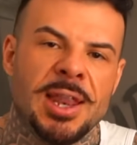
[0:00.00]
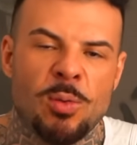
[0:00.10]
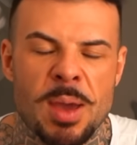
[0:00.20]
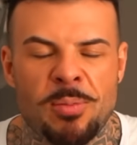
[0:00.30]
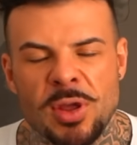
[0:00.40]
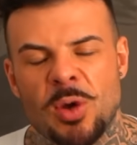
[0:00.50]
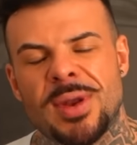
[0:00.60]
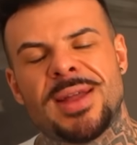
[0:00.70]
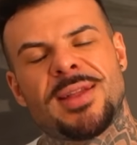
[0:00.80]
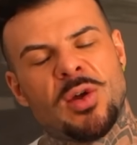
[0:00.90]
não é porque o
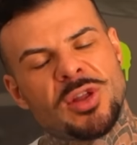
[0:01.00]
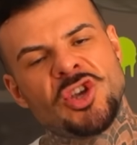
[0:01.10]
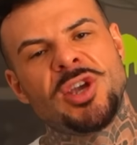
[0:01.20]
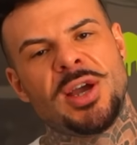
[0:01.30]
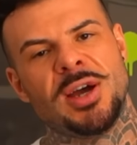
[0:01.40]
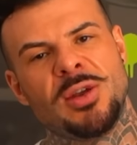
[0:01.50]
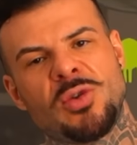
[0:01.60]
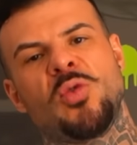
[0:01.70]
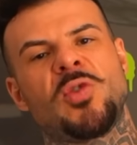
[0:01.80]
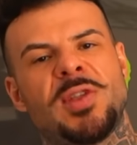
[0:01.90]
Natal tá chegando
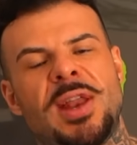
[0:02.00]
que os